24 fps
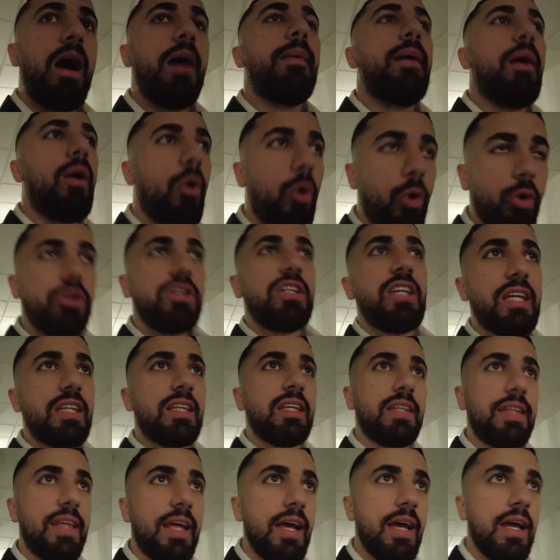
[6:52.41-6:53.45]
Ama
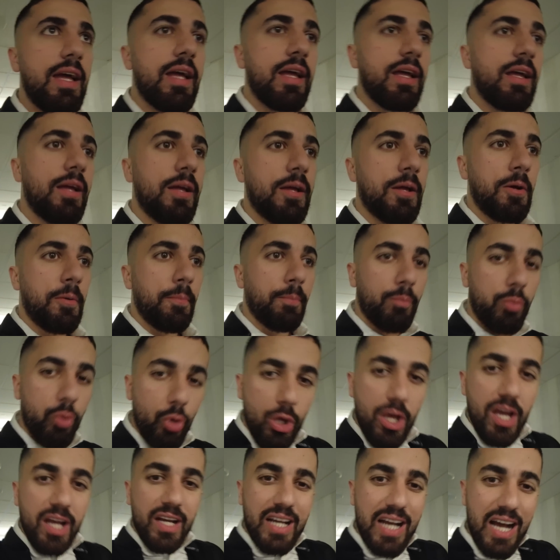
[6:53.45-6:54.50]
17'de
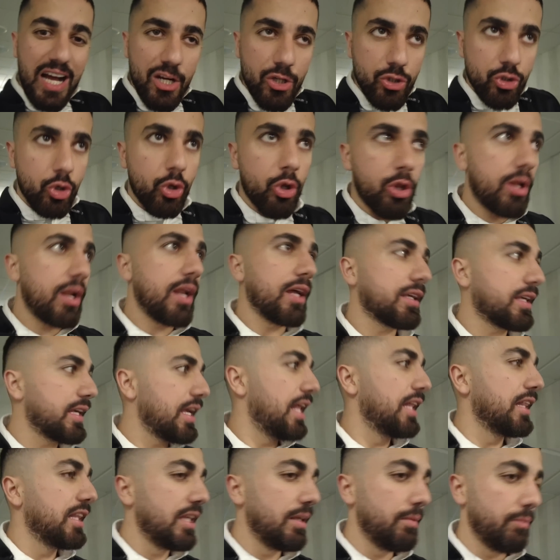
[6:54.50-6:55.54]
buraya garson olarak
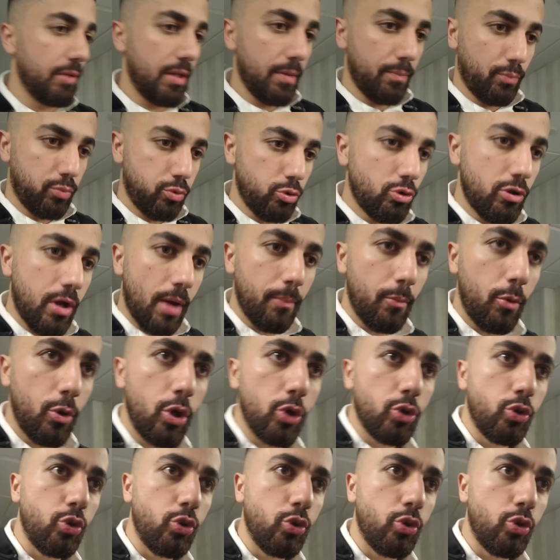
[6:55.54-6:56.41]
geldiğimde buradan böyle